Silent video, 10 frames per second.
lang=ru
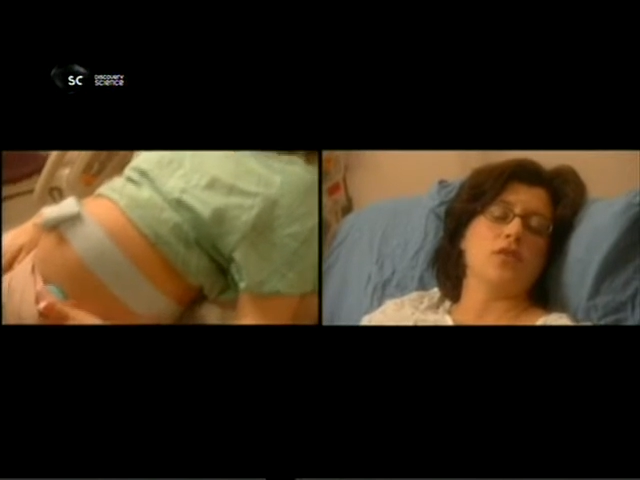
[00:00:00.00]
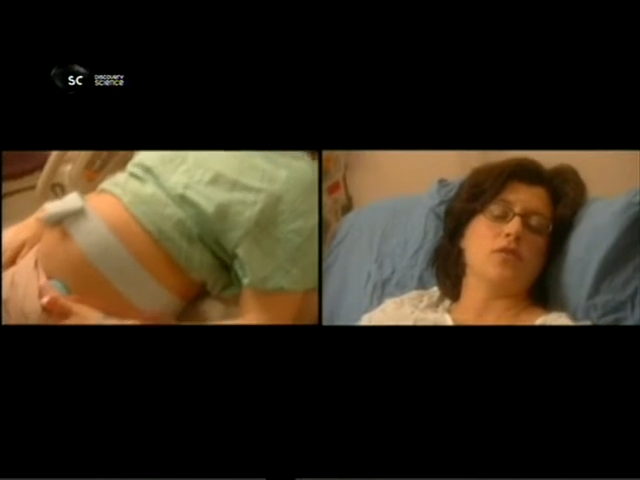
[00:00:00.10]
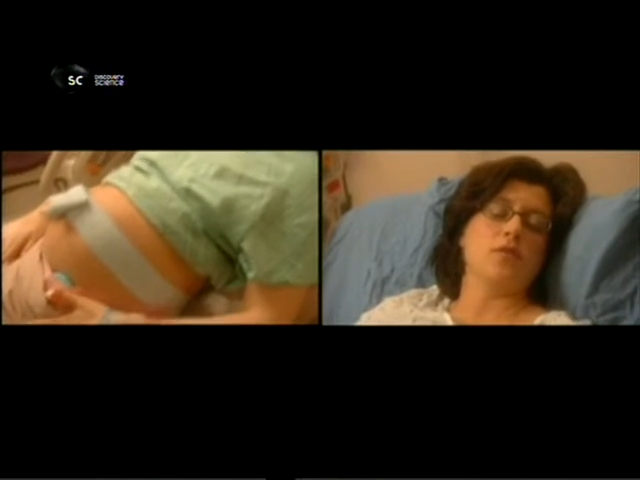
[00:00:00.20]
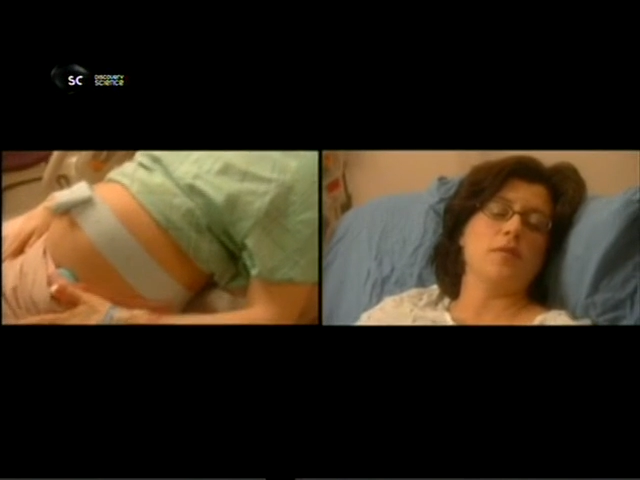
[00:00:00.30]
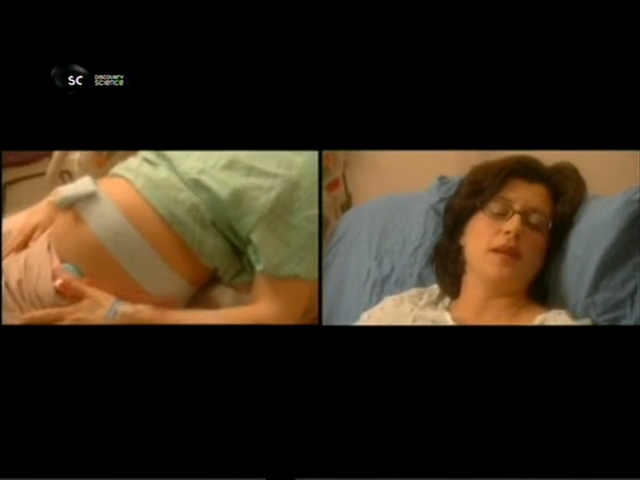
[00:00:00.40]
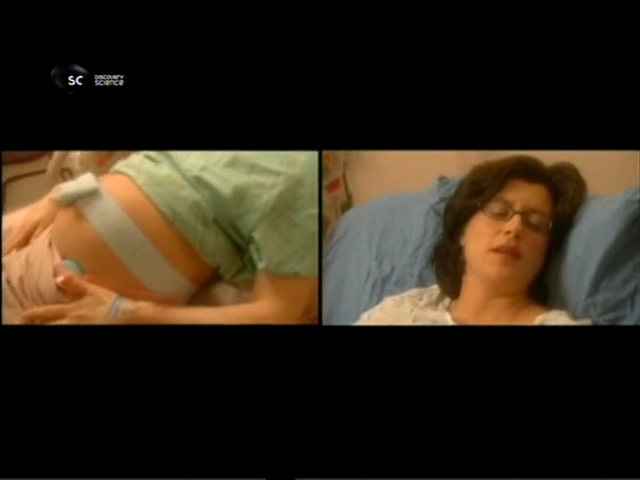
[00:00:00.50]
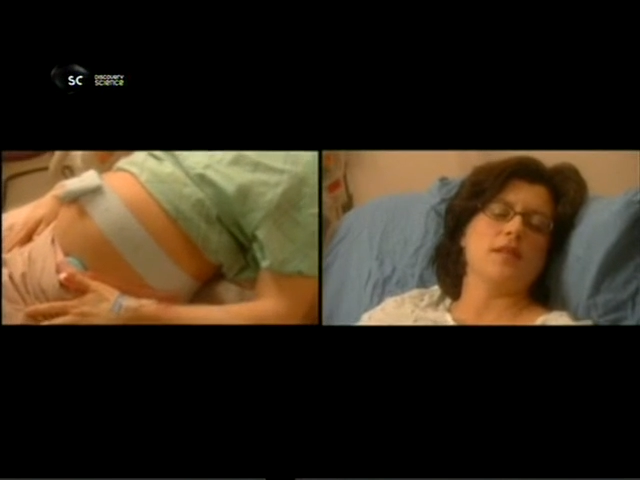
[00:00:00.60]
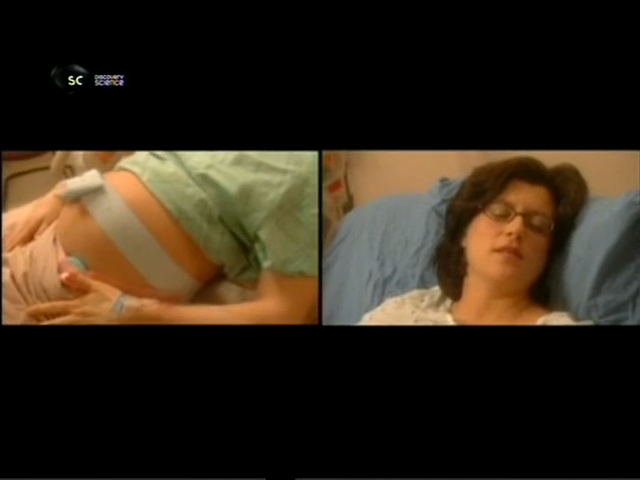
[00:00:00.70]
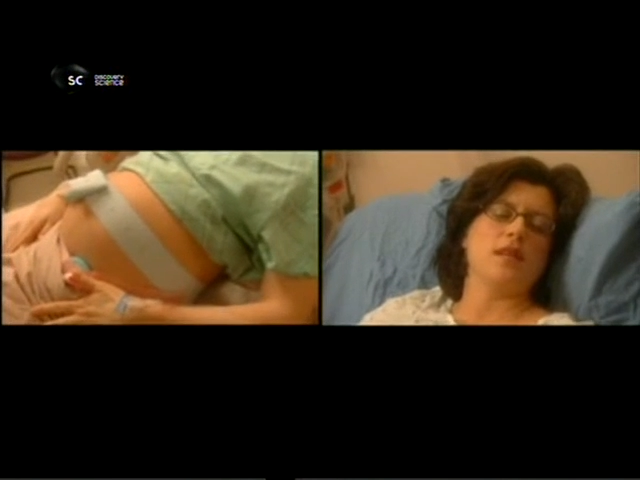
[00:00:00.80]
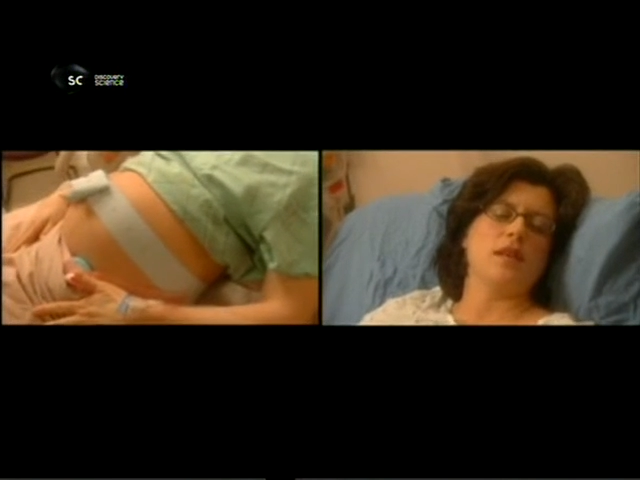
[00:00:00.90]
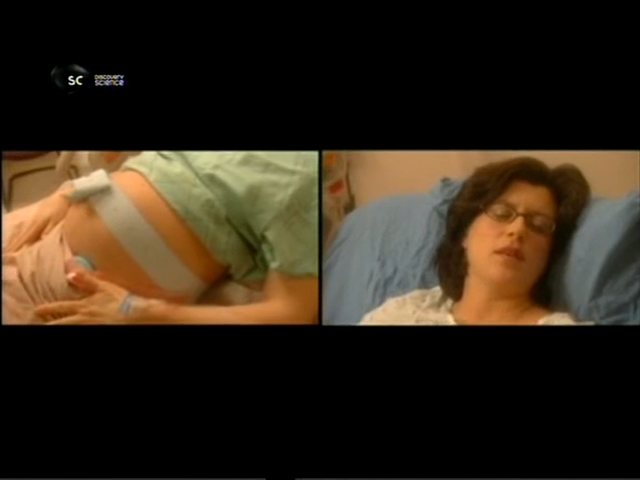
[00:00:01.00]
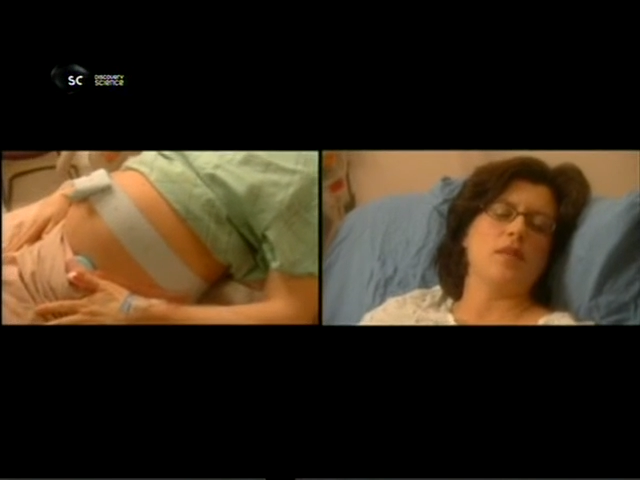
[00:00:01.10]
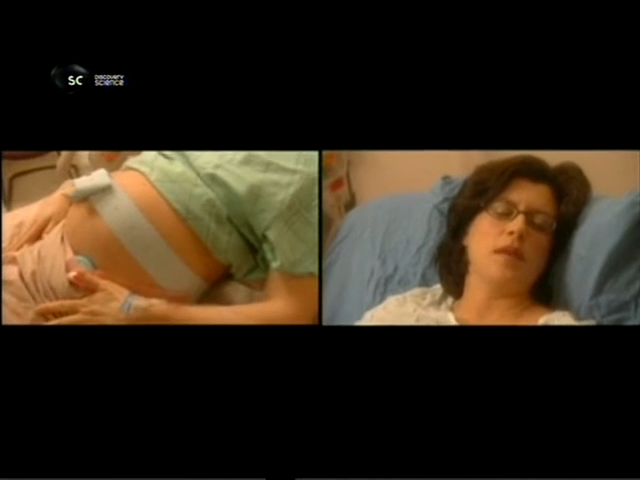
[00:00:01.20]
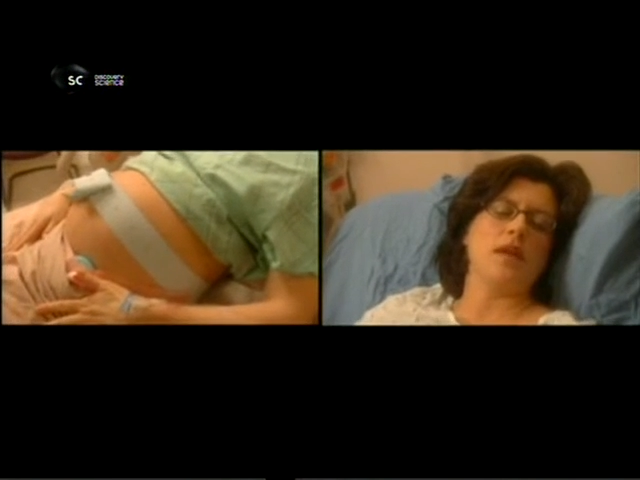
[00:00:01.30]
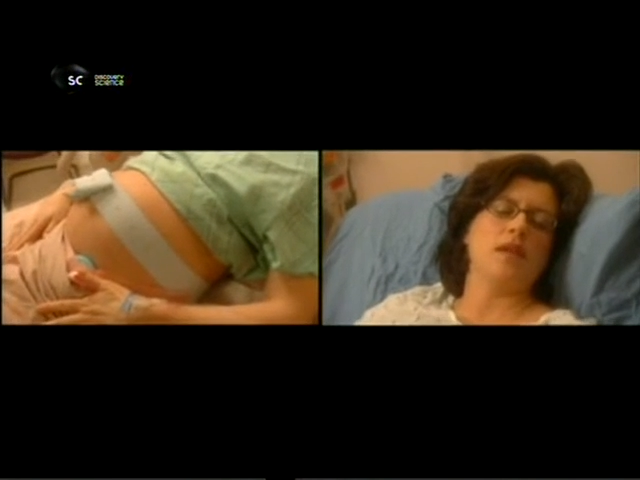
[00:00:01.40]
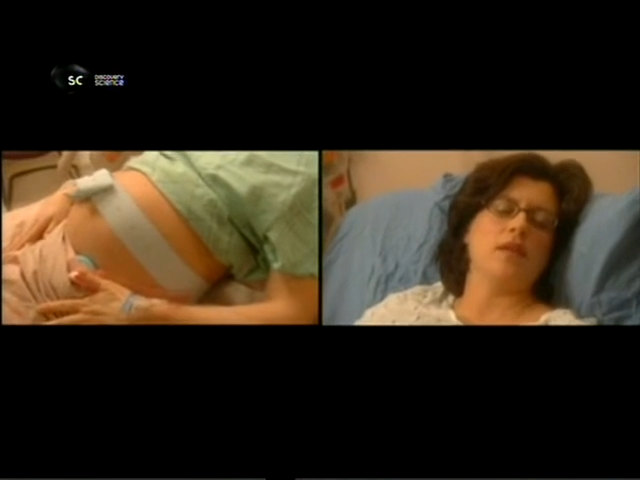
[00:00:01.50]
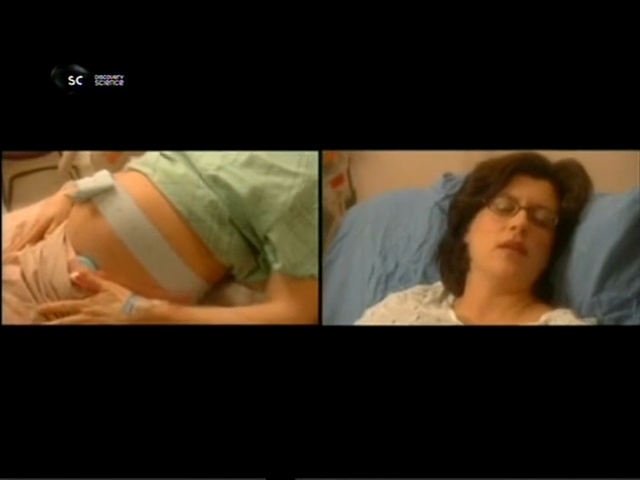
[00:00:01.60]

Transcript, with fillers: Трудно говорить из-за боли.